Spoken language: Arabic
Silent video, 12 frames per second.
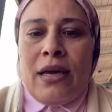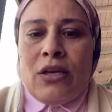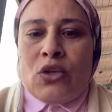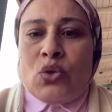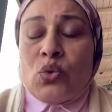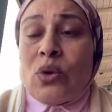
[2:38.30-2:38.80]

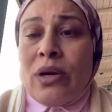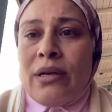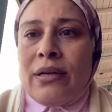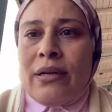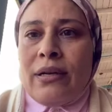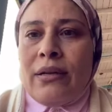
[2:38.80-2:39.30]
الصوره
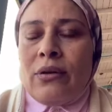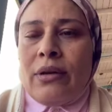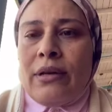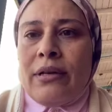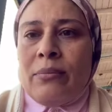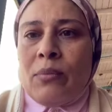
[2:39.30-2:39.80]

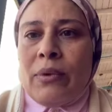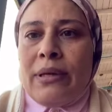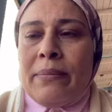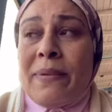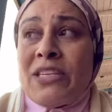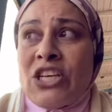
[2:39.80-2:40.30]

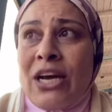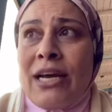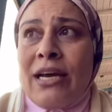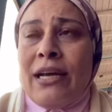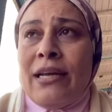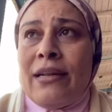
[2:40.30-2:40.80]

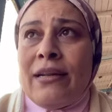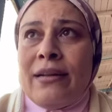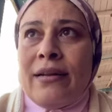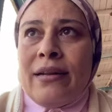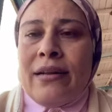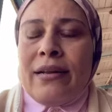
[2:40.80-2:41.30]
البشعه
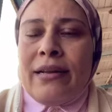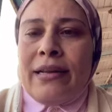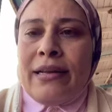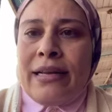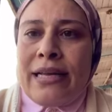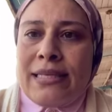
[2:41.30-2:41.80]
اللي
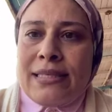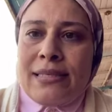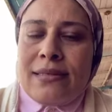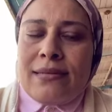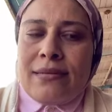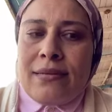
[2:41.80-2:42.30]
الناس
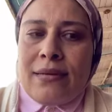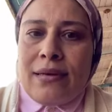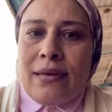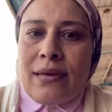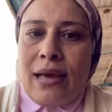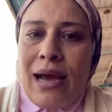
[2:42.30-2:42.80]

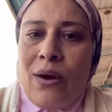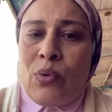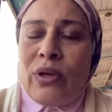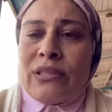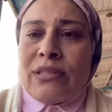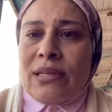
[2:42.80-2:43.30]

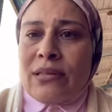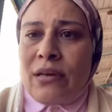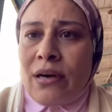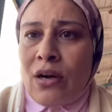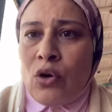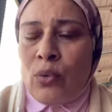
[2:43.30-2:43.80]
حاولت
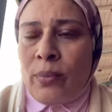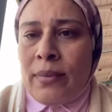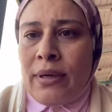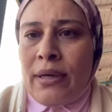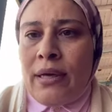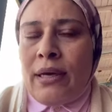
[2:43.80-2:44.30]
تصدرها لهم
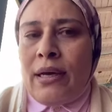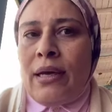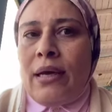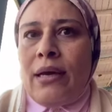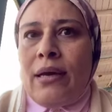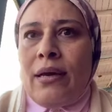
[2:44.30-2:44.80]

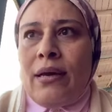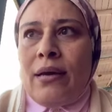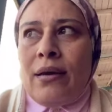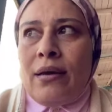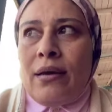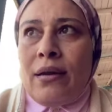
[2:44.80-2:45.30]

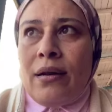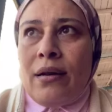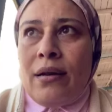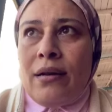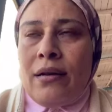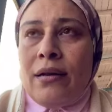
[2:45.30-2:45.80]
آه،
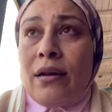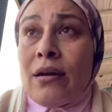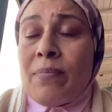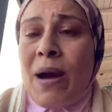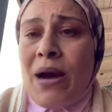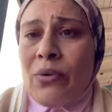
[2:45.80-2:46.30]
اللي
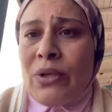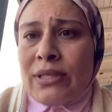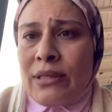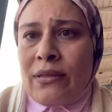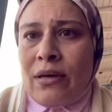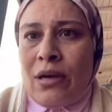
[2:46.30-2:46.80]
الغرب حاول
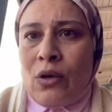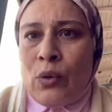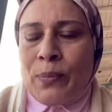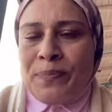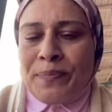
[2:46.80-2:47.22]
يصدرها لهم